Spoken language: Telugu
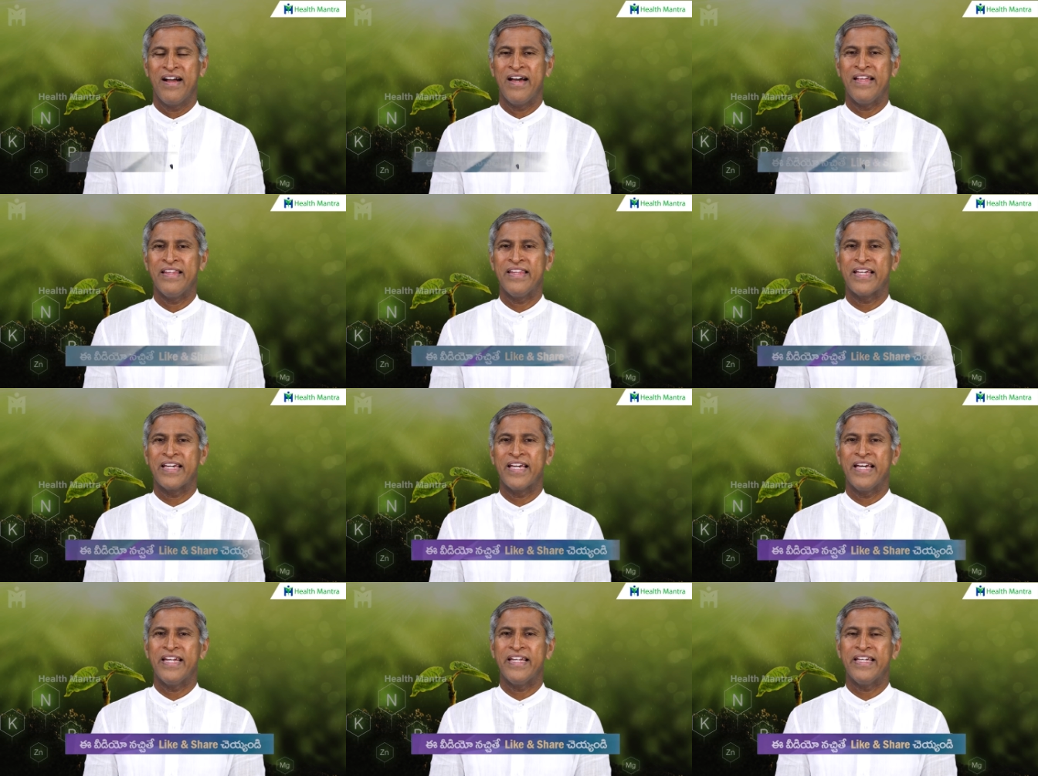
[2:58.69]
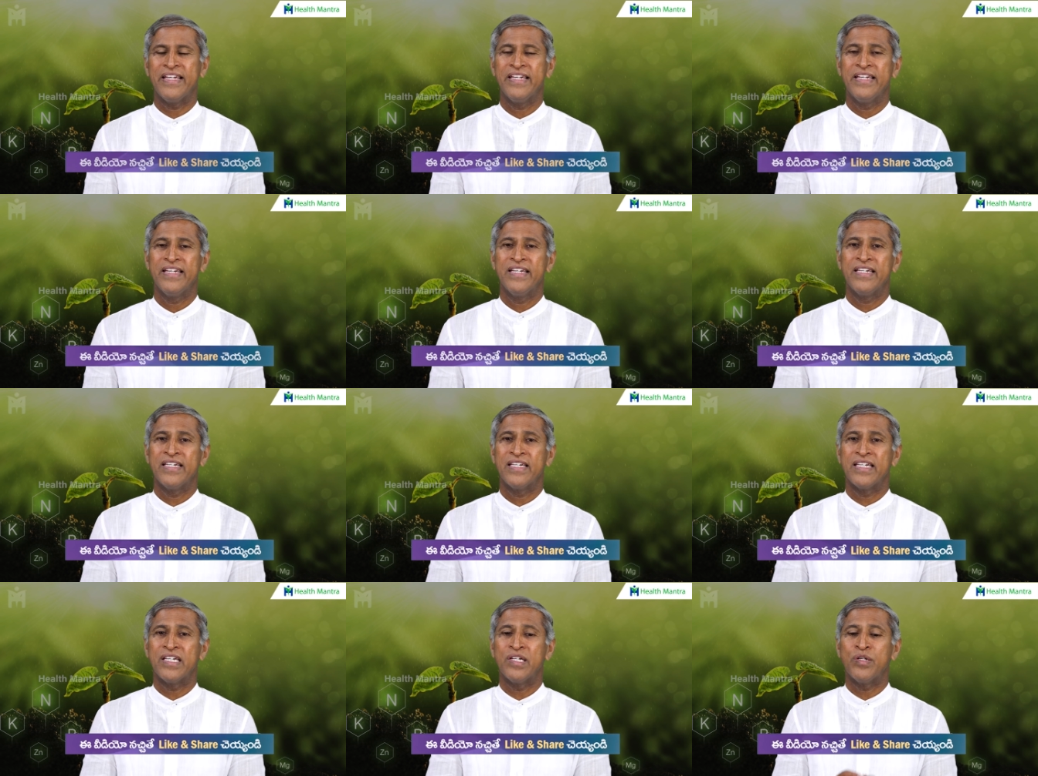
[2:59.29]
అందుకని
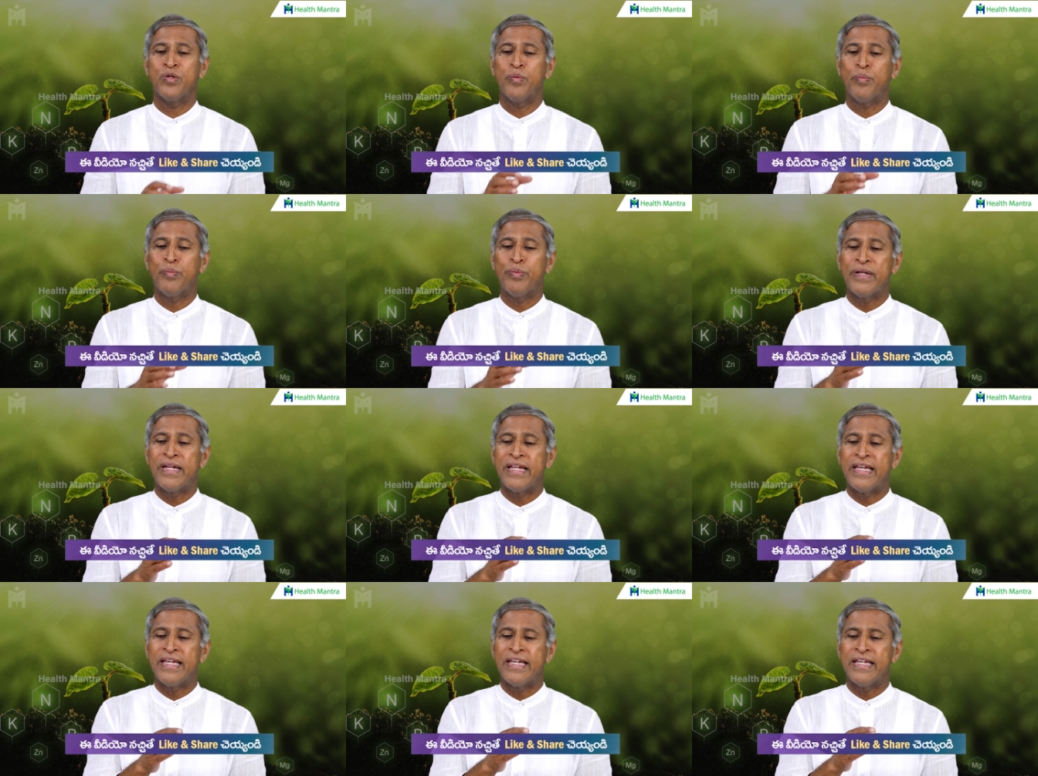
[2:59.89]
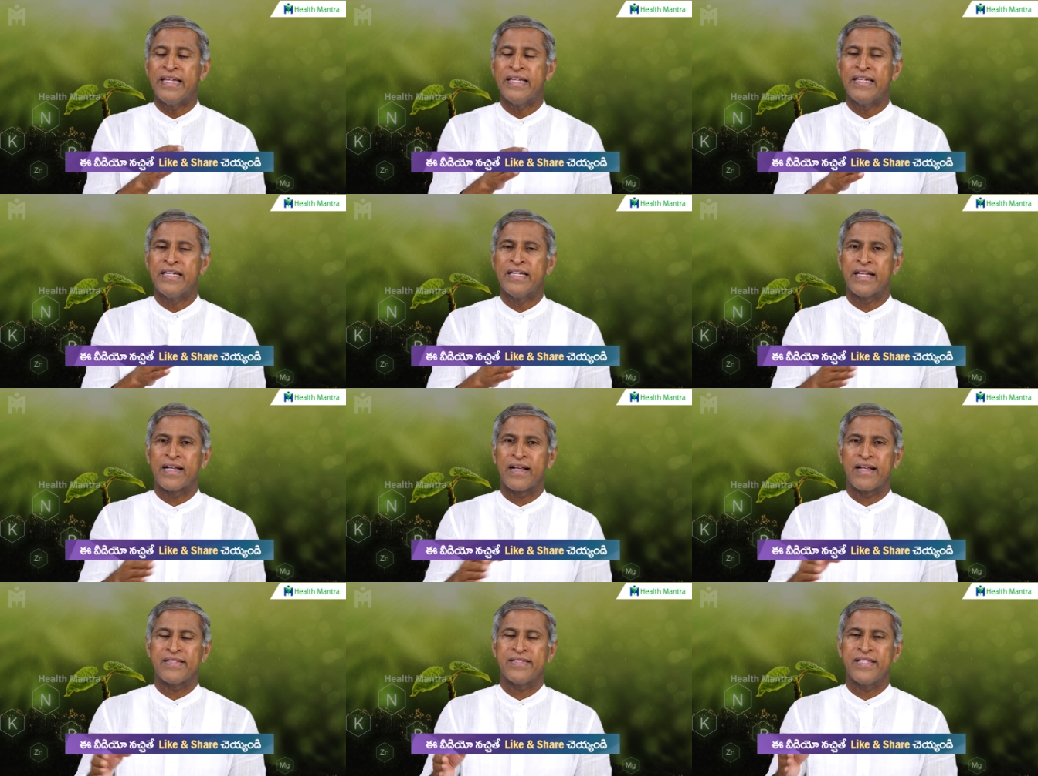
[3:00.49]
ఈ ఉప్పుని
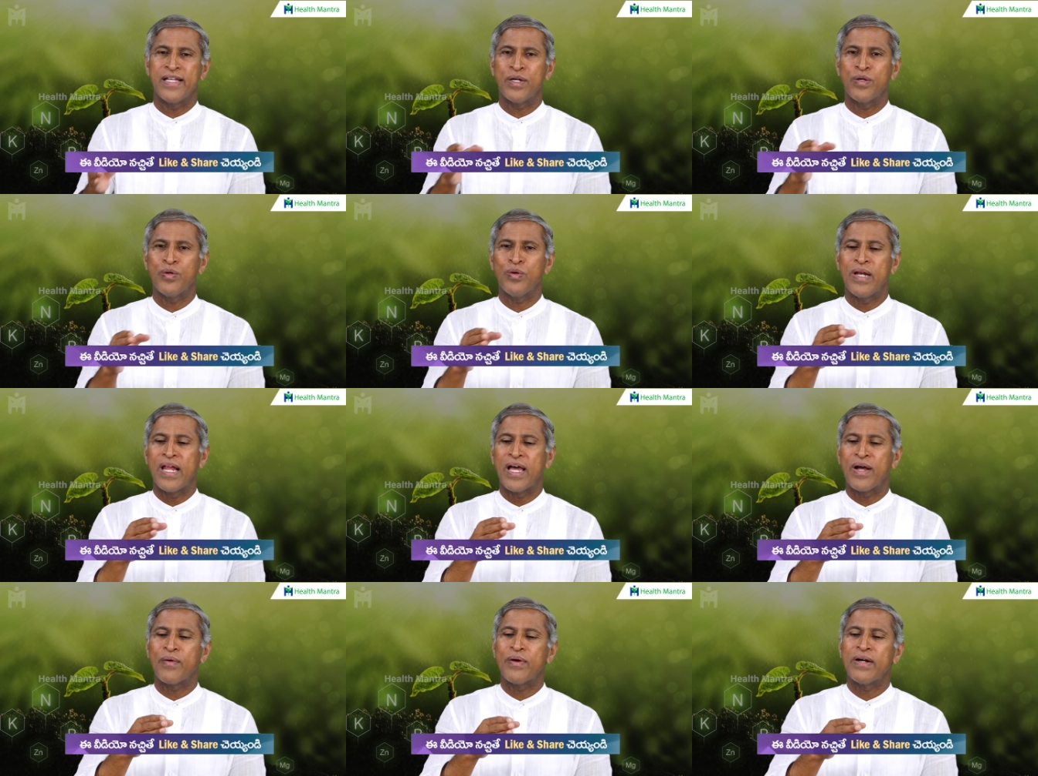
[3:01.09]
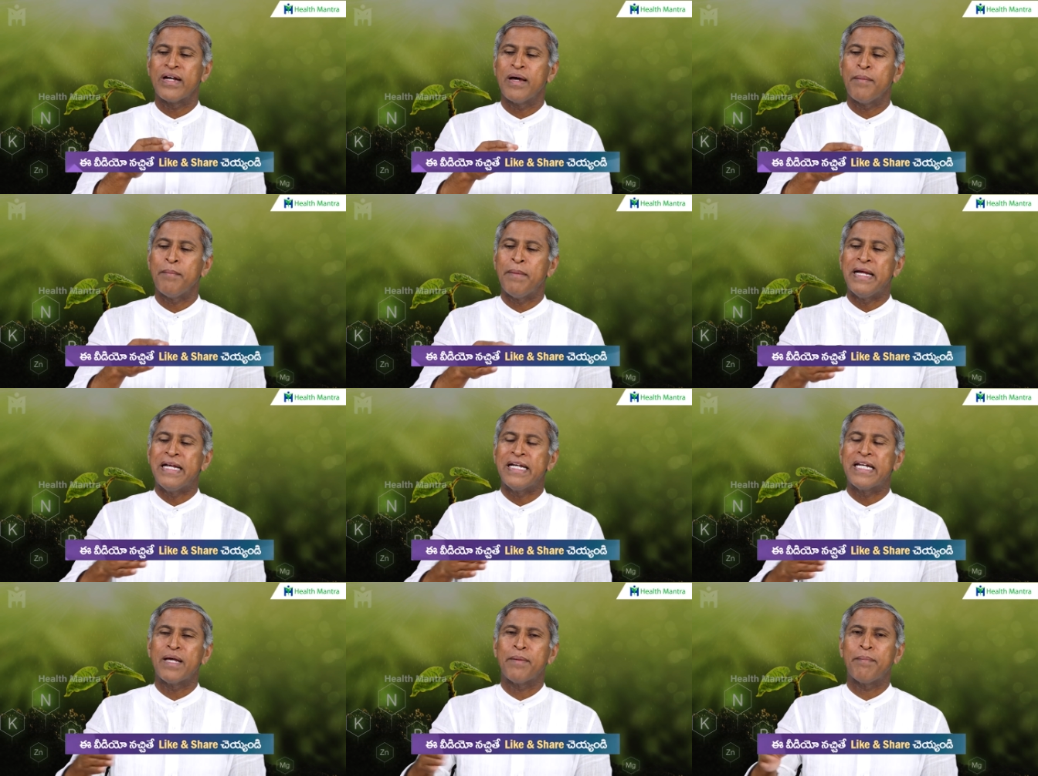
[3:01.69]
కాస్త ఎక్కువ లేకుండా
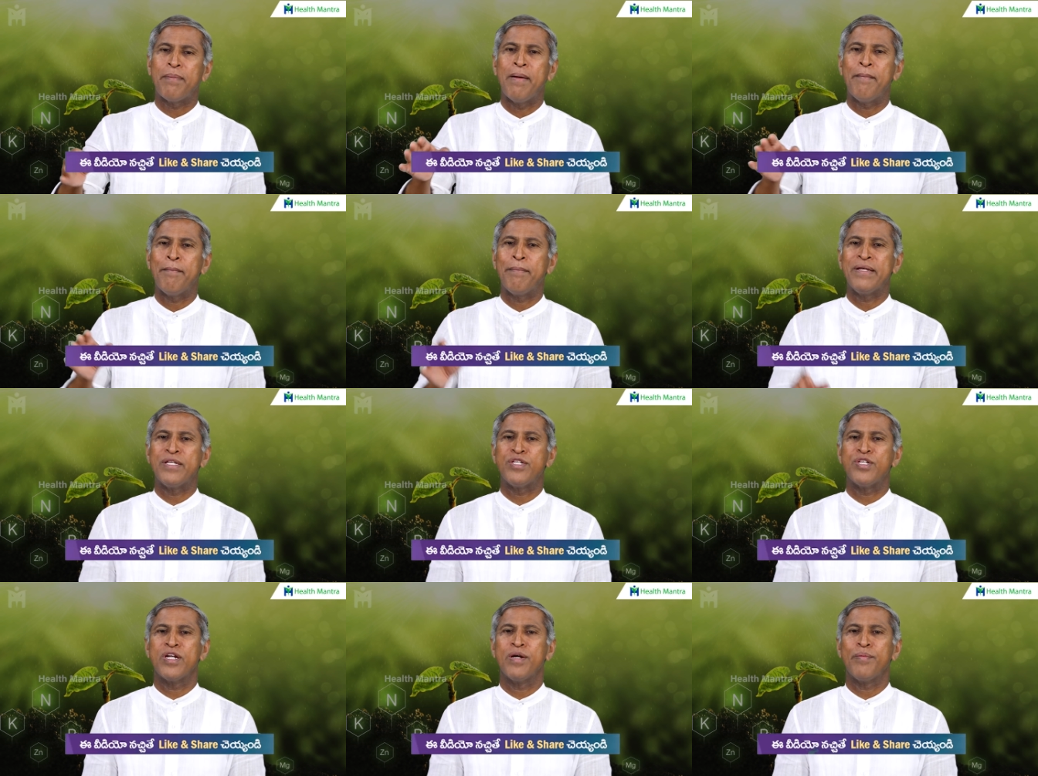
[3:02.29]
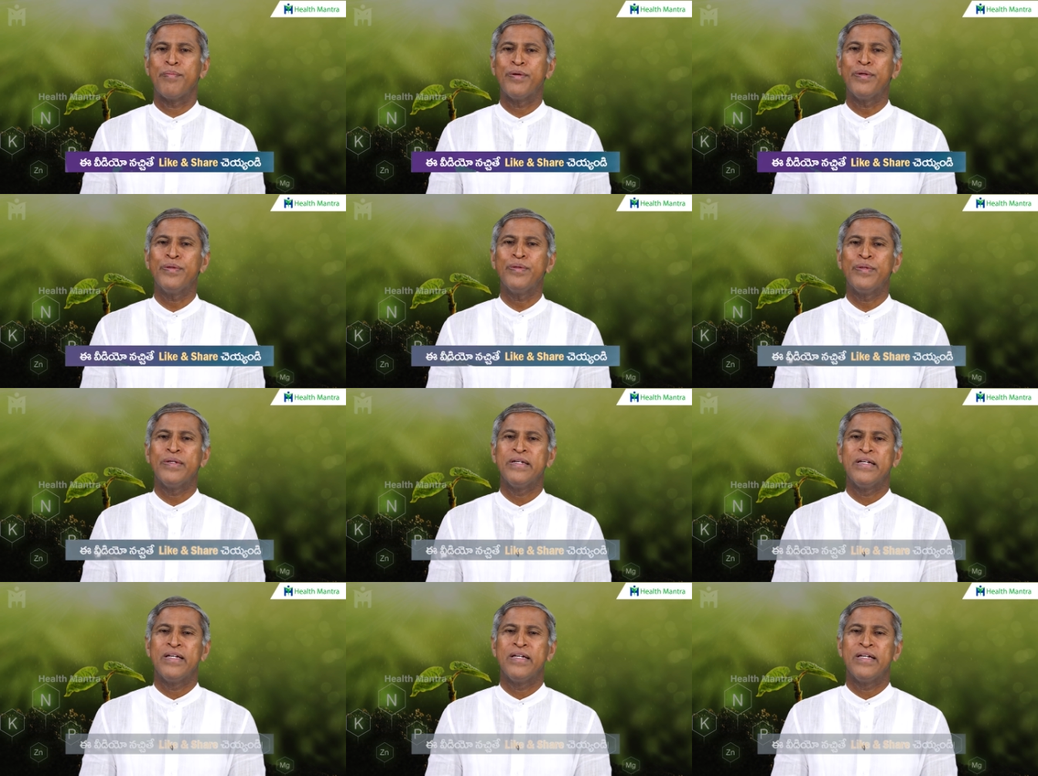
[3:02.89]
బయటికి పంపించినప్పుడు